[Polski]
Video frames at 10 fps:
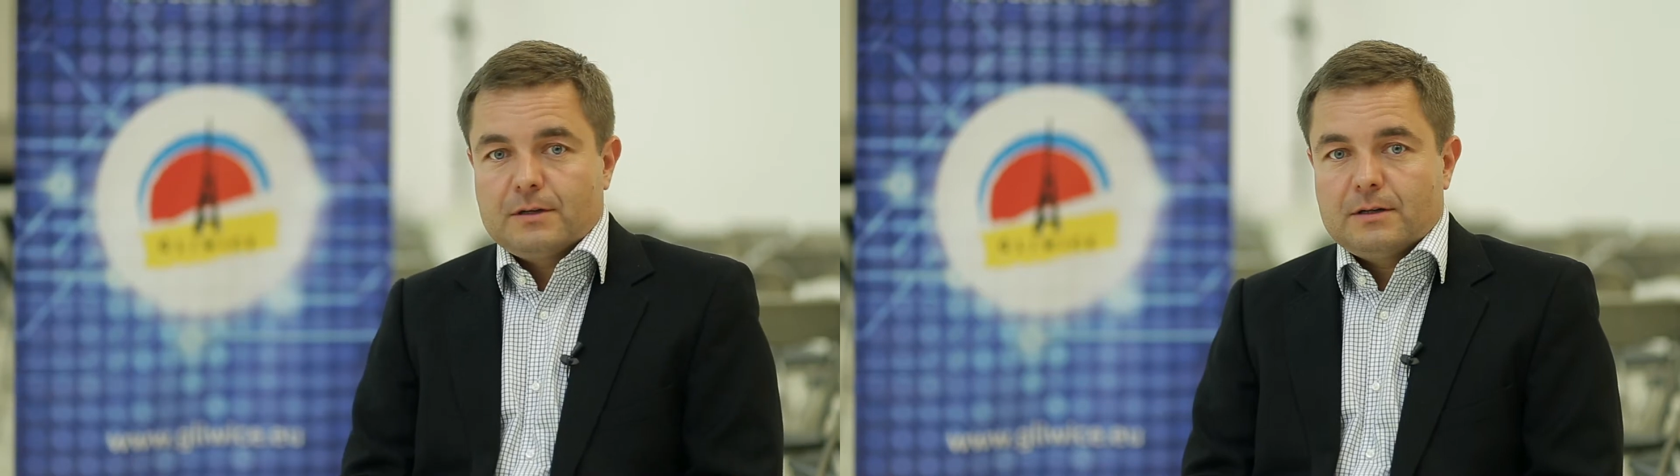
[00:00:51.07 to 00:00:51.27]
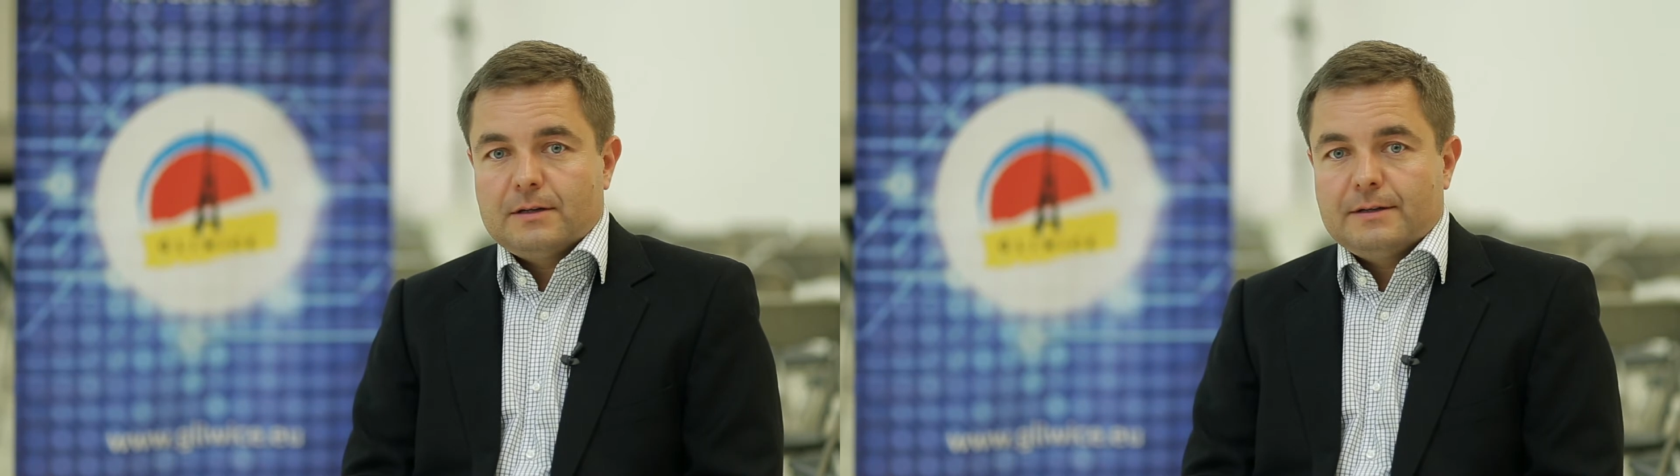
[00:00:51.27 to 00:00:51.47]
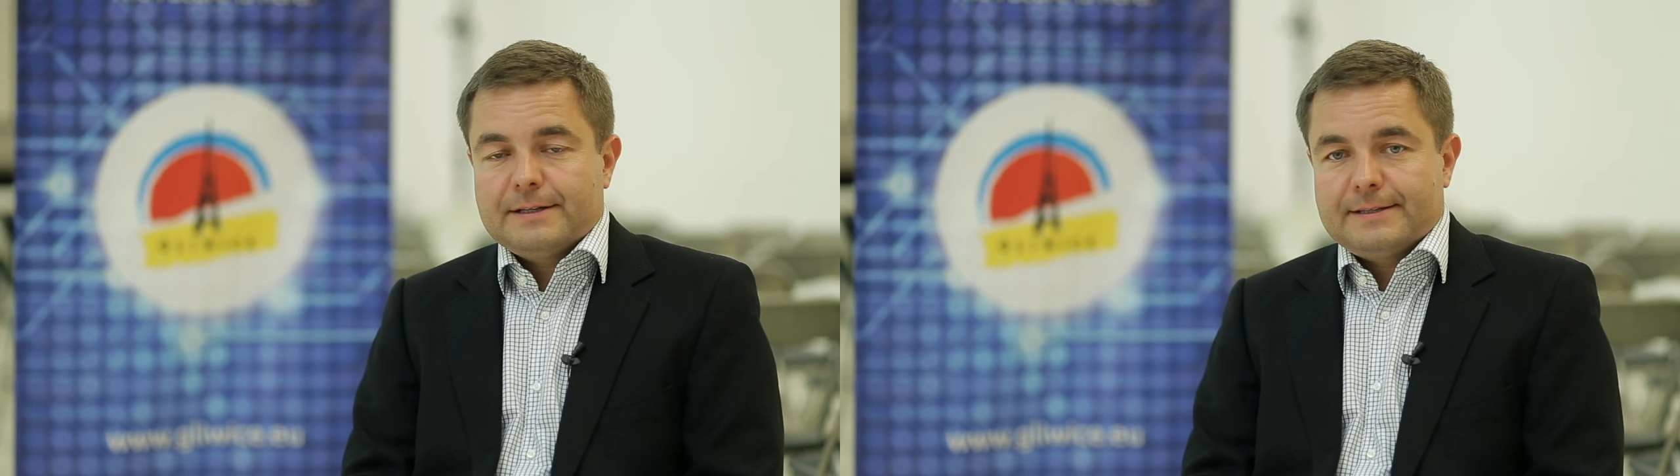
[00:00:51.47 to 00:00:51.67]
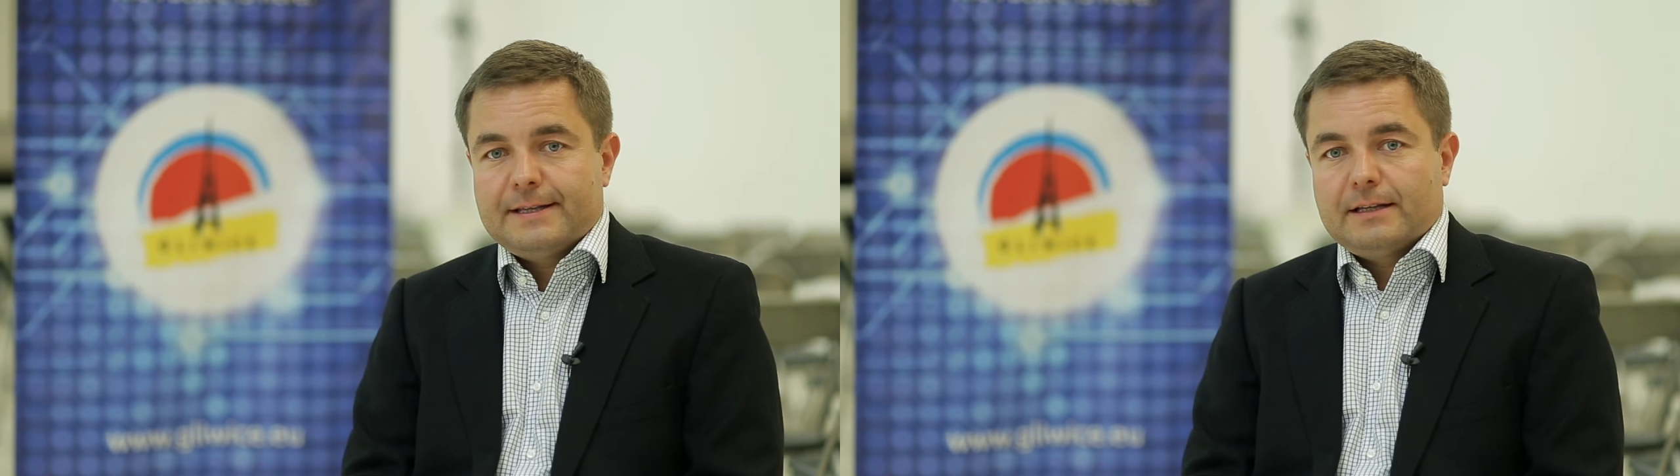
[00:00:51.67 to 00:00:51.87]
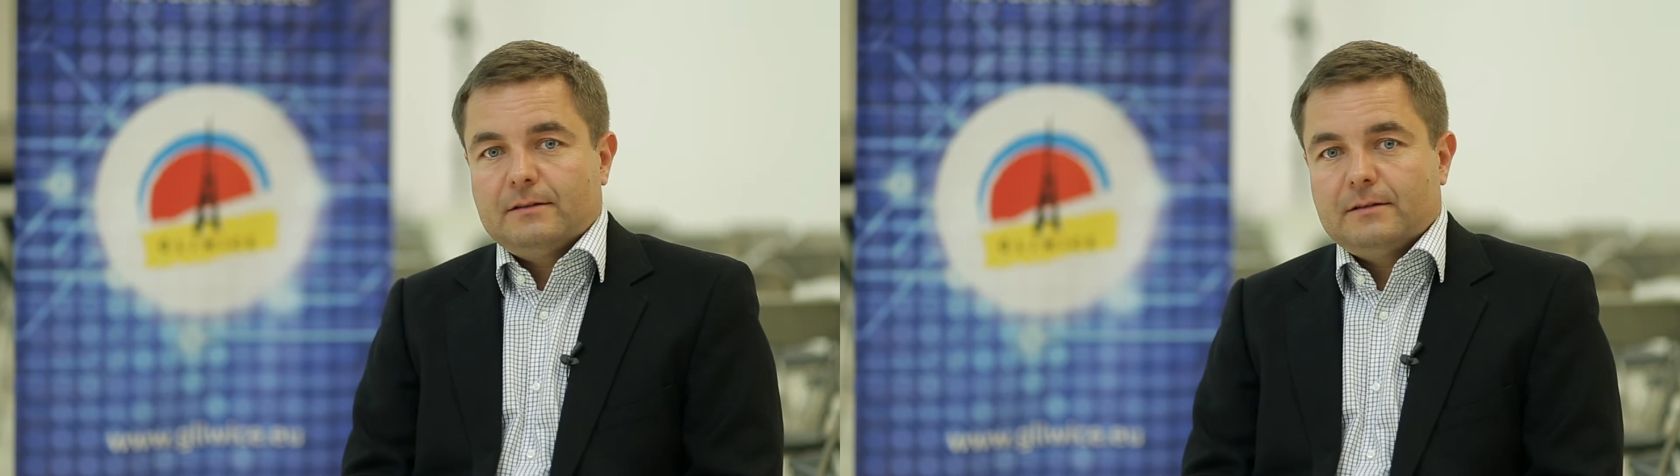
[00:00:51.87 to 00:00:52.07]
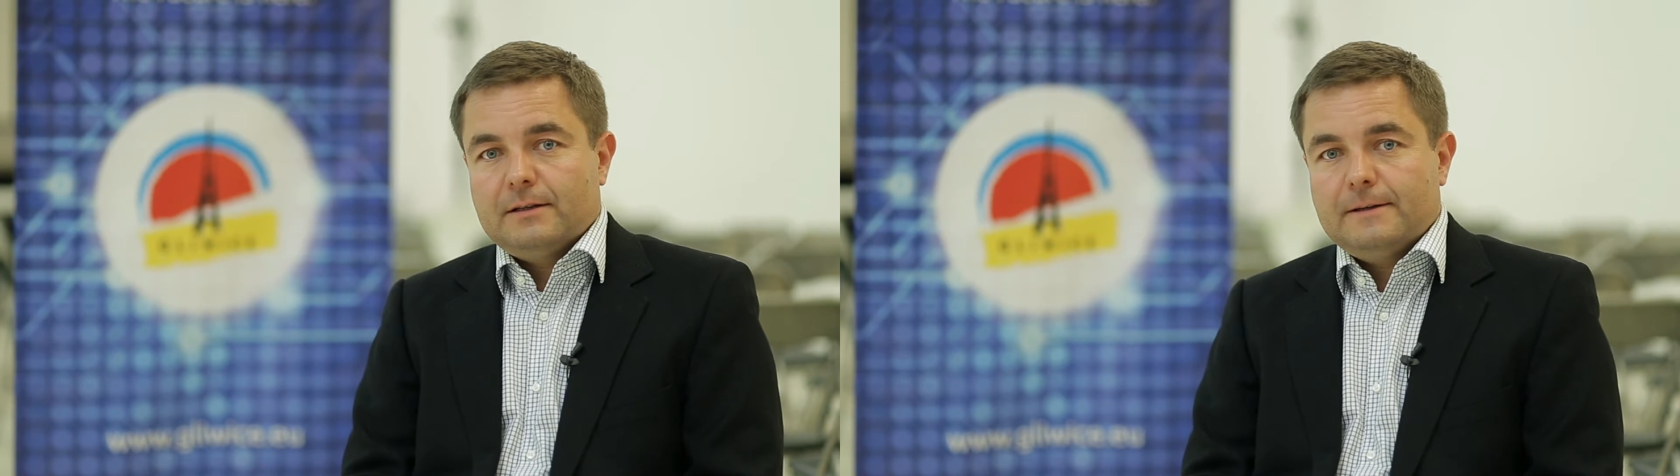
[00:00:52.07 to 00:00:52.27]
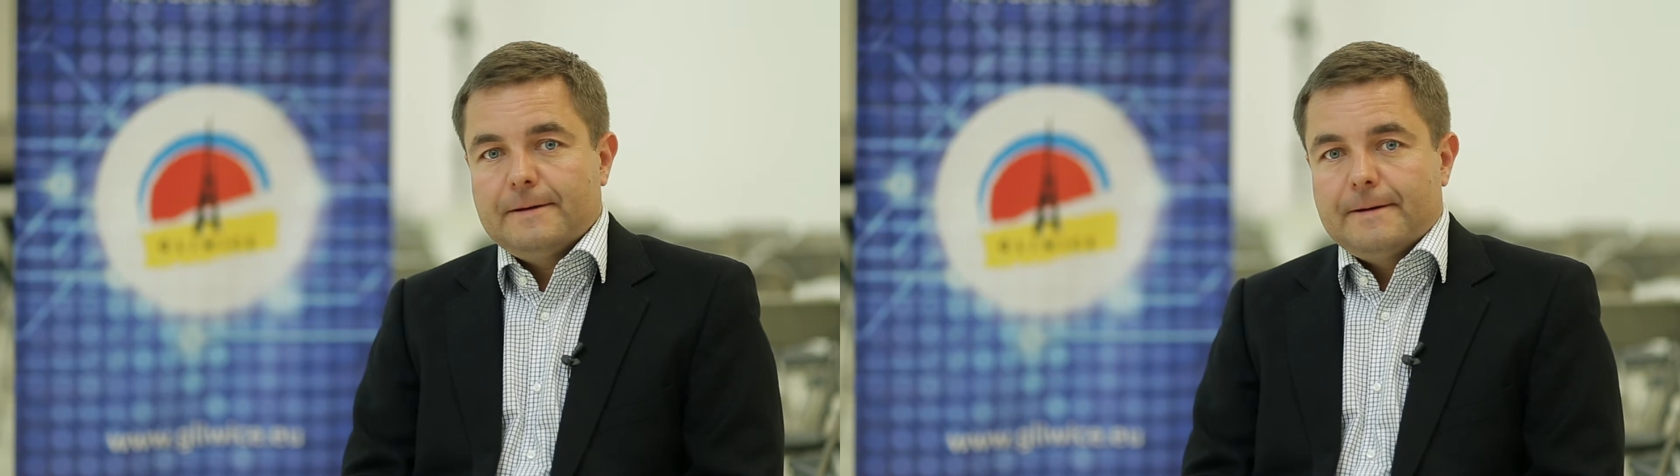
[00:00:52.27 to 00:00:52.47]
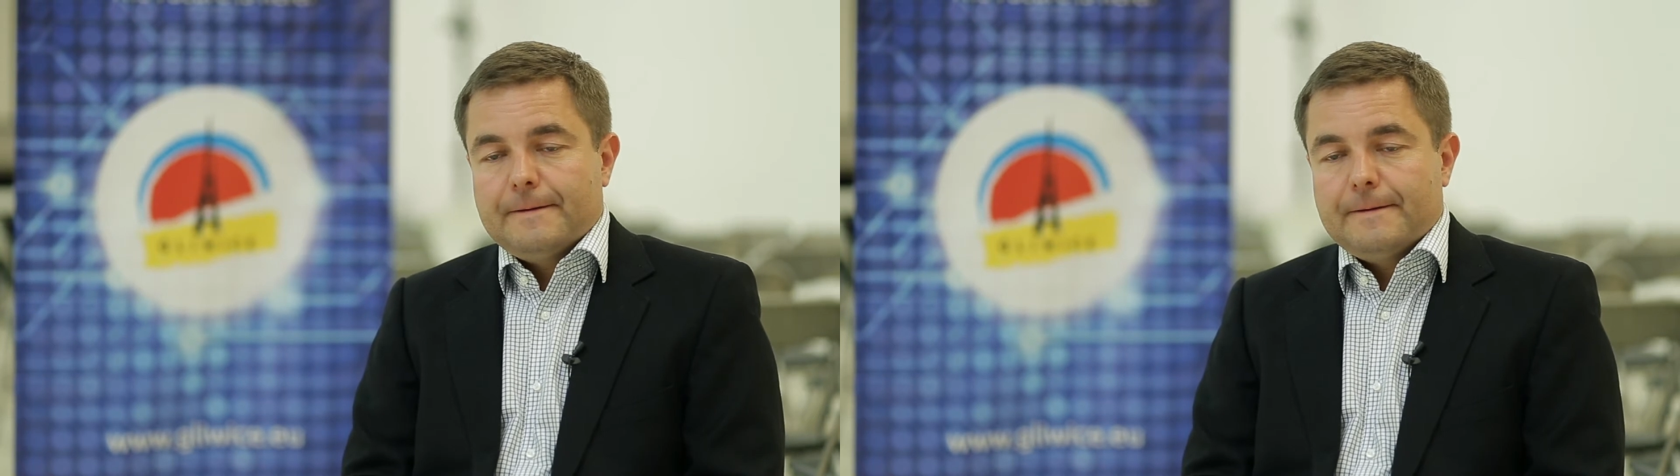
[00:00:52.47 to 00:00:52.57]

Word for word: e, niestety.